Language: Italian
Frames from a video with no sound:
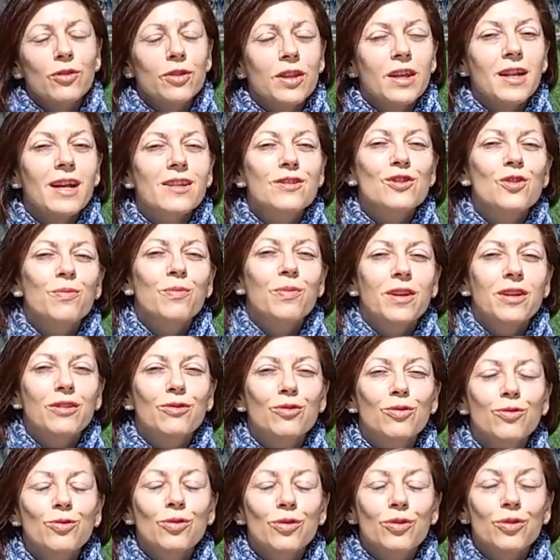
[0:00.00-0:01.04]
lo dirà
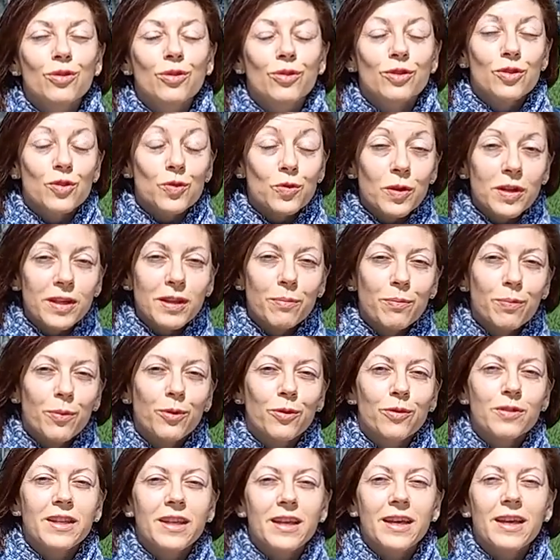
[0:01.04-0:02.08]
soprattutto sua
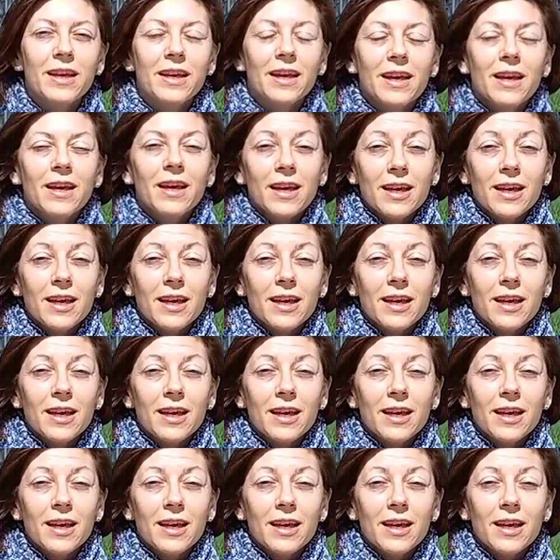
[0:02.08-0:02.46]
nipote